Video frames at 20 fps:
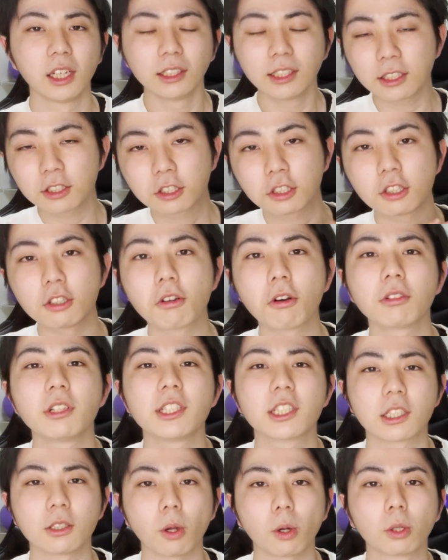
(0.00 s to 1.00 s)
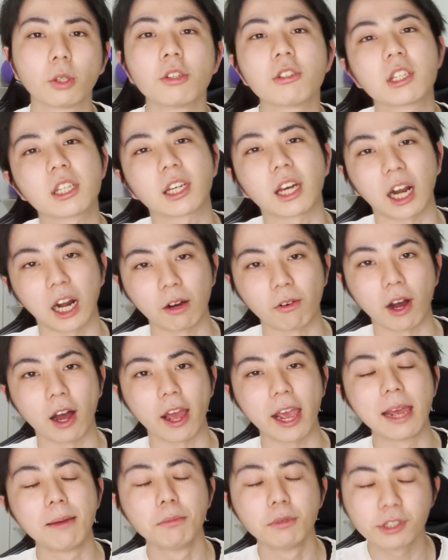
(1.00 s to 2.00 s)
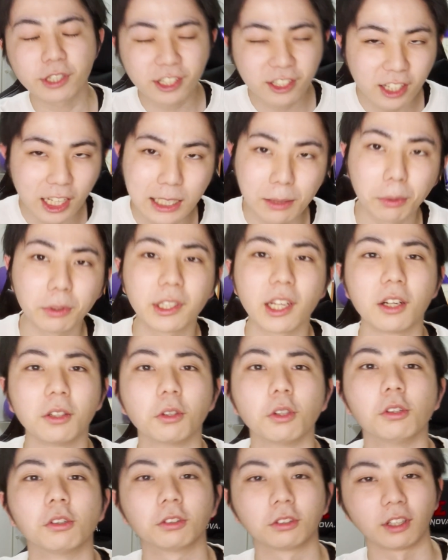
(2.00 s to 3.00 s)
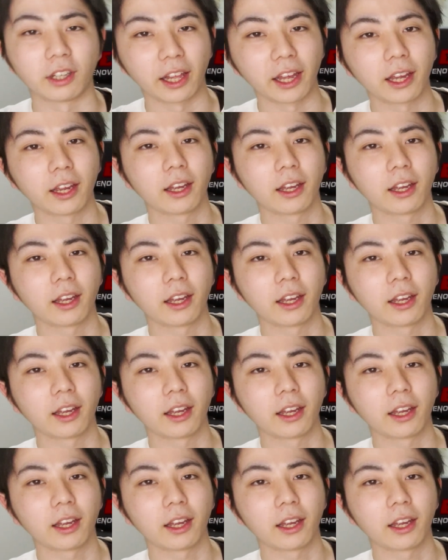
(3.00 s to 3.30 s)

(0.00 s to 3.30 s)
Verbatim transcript: で、15日の9時からは、M ステにも出るということで、